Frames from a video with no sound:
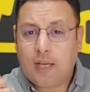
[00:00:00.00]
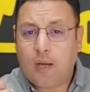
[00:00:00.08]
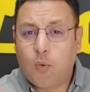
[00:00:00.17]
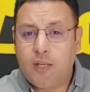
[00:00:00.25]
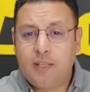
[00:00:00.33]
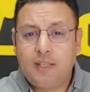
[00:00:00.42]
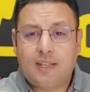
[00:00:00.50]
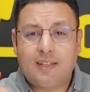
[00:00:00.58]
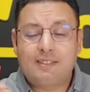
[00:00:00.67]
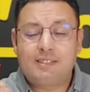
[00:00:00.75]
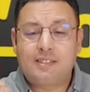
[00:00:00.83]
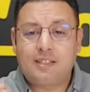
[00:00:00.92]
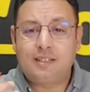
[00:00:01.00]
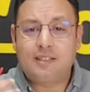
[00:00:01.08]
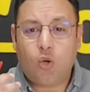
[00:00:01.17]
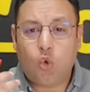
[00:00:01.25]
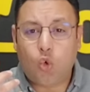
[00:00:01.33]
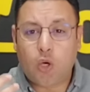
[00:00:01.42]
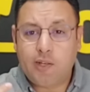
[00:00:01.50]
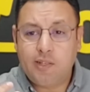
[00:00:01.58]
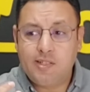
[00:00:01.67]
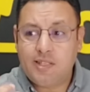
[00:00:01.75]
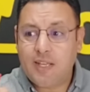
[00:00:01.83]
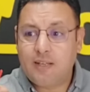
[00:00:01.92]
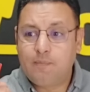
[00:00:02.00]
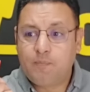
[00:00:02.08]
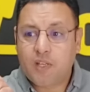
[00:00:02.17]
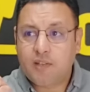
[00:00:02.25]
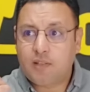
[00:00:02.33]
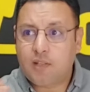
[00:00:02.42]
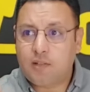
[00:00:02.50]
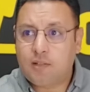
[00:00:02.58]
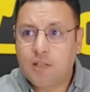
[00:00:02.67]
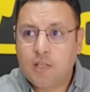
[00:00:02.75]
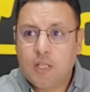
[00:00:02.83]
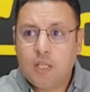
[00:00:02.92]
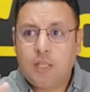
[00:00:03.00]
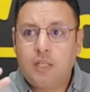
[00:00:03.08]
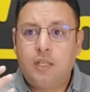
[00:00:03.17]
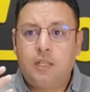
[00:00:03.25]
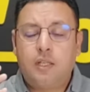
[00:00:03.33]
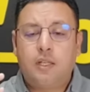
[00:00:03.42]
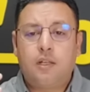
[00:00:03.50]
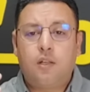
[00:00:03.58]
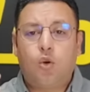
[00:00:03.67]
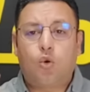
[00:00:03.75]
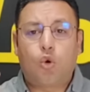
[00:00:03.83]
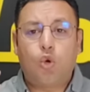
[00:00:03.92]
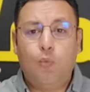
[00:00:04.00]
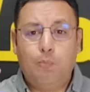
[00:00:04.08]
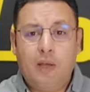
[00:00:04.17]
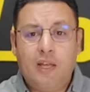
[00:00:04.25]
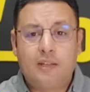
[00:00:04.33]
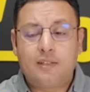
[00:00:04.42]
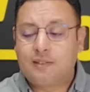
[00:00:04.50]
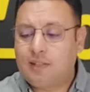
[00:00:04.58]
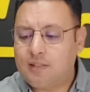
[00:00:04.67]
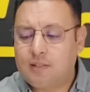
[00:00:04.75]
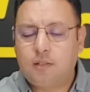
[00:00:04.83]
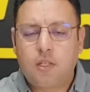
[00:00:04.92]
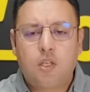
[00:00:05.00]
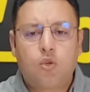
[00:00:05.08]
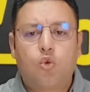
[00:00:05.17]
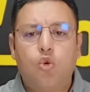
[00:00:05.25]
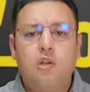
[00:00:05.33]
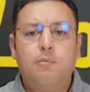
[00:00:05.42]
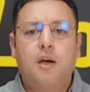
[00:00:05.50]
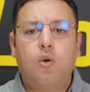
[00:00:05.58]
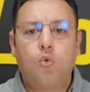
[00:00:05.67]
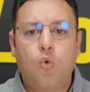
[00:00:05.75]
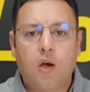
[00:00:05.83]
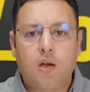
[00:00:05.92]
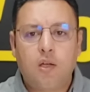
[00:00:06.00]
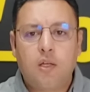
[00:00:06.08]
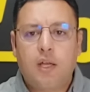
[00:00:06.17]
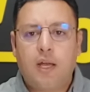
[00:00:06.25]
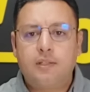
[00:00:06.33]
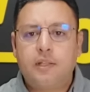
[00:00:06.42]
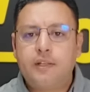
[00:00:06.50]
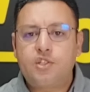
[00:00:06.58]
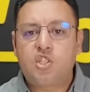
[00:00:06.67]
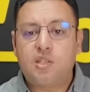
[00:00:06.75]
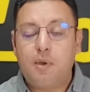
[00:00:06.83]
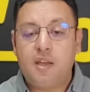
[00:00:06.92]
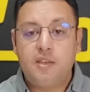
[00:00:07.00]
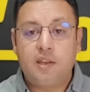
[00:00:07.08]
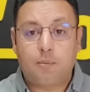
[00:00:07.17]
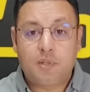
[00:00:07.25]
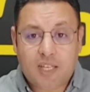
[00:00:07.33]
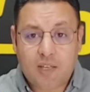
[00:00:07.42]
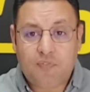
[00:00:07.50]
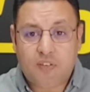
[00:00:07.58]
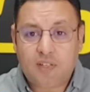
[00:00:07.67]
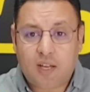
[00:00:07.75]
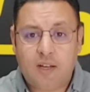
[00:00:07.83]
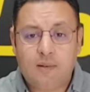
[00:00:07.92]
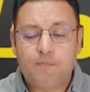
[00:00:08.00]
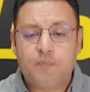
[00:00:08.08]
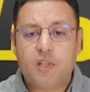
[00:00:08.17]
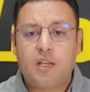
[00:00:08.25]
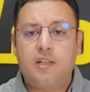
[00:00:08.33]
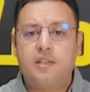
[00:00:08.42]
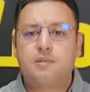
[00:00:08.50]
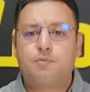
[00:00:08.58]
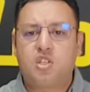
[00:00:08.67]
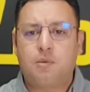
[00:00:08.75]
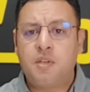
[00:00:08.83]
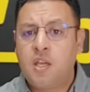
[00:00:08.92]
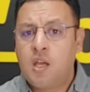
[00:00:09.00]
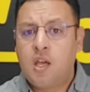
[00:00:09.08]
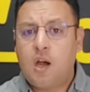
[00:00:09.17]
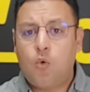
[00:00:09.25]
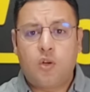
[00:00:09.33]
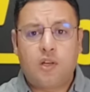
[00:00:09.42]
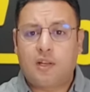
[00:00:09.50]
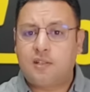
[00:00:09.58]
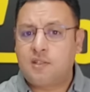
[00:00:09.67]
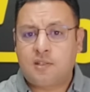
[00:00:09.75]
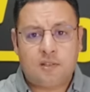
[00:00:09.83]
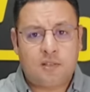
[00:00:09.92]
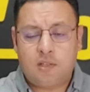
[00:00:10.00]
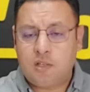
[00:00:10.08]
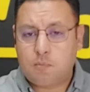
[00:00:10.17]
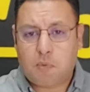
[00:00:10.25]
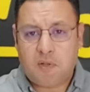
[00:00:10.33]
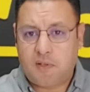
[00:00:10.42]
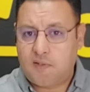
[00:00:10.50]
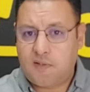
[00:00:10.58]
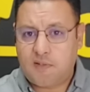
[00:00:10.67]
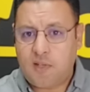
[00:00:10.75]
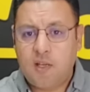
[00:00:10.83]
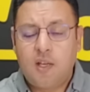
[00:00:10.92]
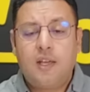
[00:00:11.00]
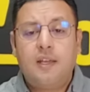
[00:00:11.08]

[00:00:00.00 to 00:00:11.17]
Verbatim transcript: قوانين كانت ضد حقوق الانسان ضد الحقوق العمال ضد كل ما هو عداله اجتماعيه بدا كيفرضها الحزب الشعبي اولا الاقتصاد ديال اسبانيا زعزع